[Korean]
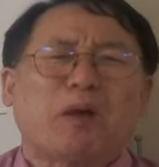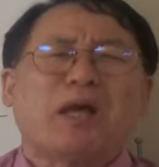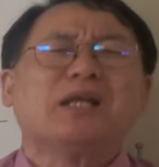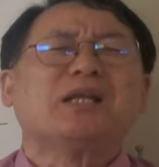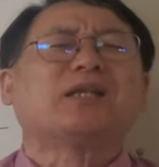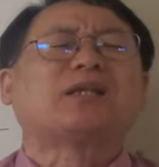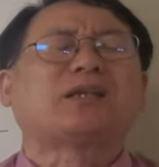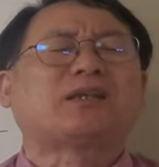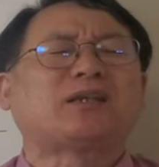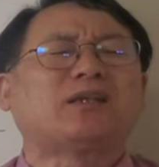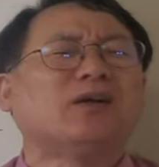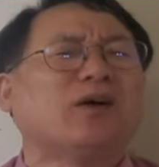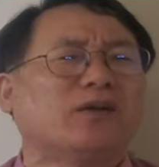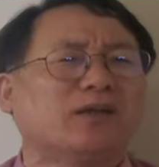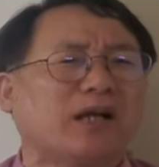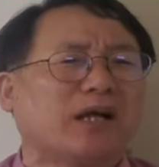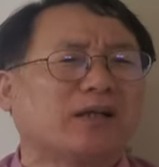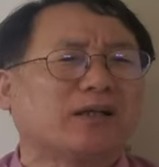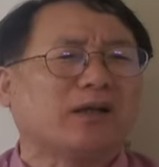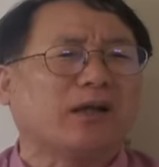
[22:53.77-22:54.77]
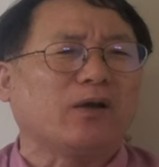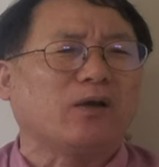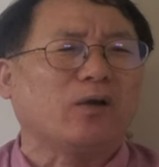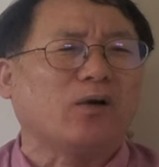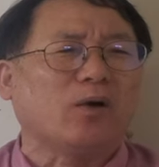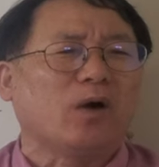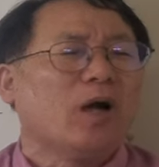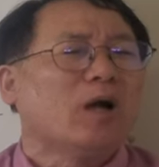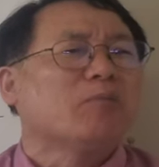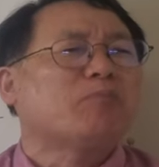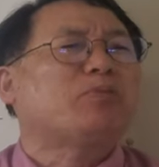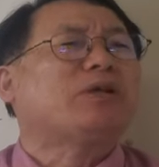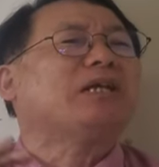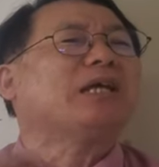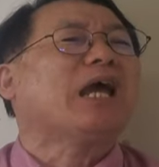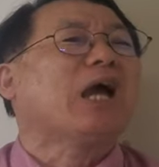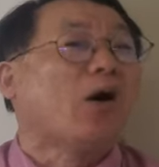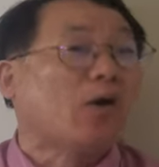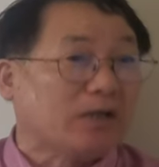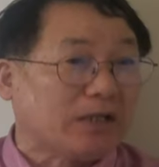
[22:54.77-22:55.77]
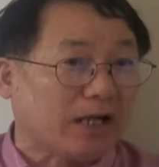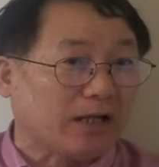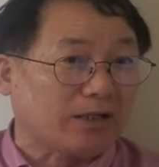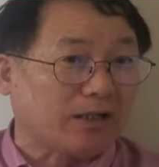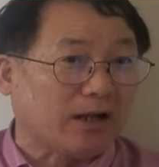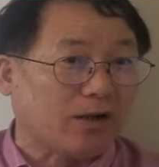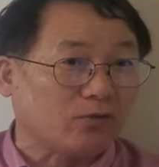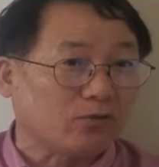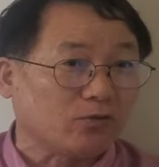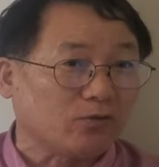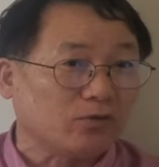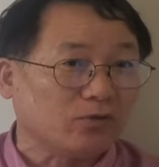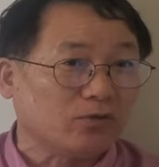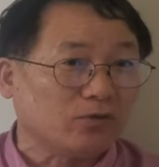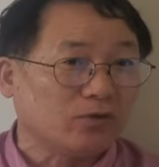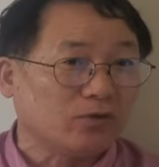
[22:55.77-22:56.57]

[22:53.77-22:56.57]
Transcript: 베리트 언약이에요. 피의 언약이라고.